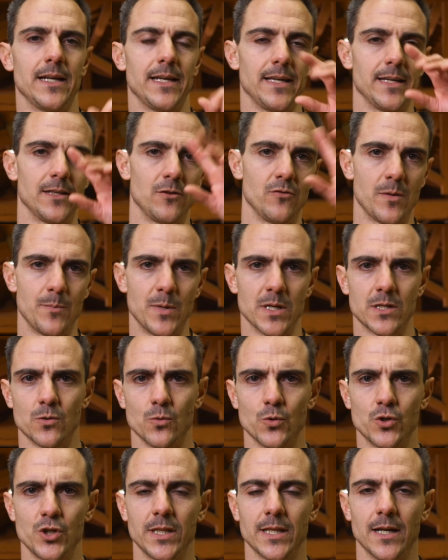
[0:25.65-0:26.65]
e dovrebbe
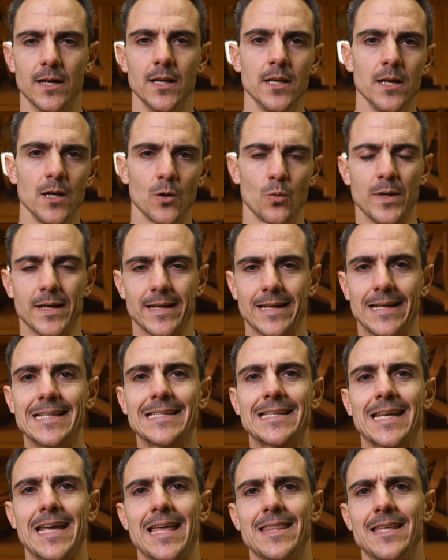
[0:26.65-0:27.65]
essere uscita qui nelle
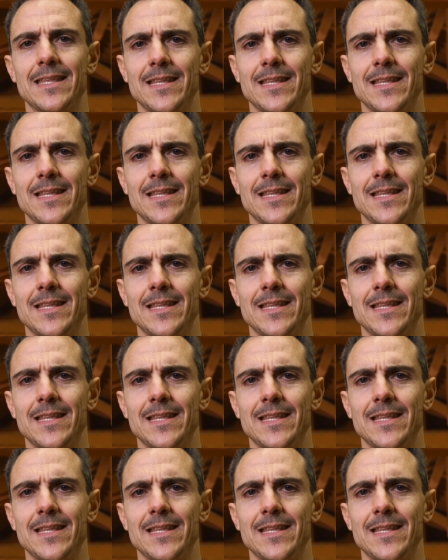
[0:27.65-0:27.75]
schede,